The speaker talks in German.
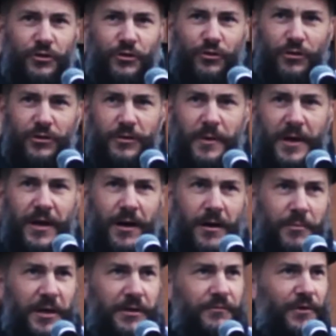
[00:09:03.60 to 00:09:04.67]
ich konnte meine
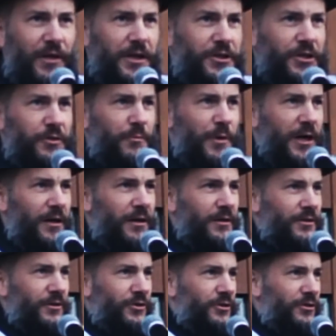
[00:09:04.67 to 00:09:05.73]
Arbeit vielleicht nicht
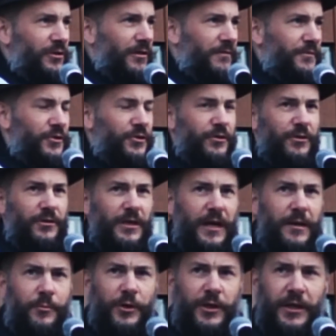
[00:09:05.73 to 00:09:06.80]
machen, ich darf nicht in die
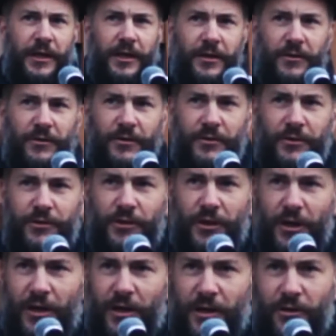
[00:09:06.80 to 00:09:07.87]
Kneipe gehen, ich
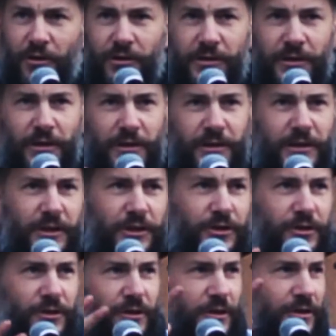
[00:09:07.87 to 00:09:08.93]
konnte
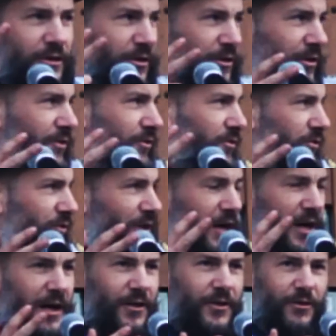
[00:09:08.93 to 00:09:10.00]
nicht äh, ins
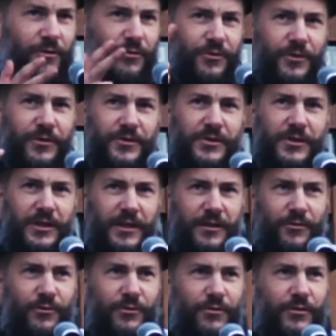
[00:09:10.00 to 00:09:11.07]
Theater oder ins
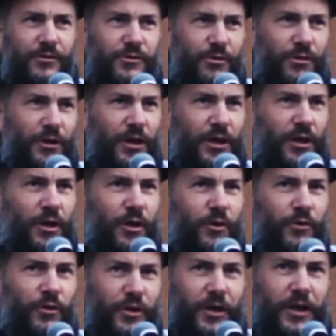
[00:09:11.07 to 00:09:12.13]
Kino und so.
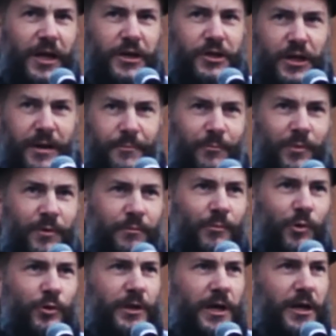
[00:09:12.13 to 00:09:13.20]
Nur da gehe ich eben
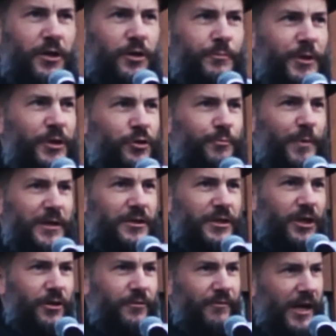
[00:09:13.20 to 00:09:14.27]
Montag mit
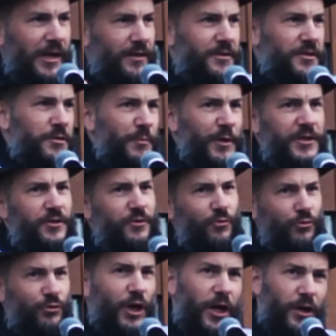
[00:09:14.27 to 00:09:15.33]
spazieren, weil das ist Mist
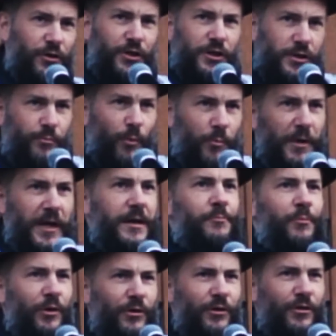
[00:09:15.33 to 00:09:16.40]
und gegen dieses
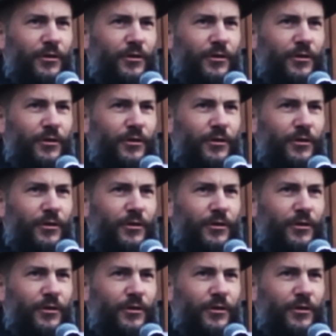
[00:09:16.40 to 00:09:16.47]
Problem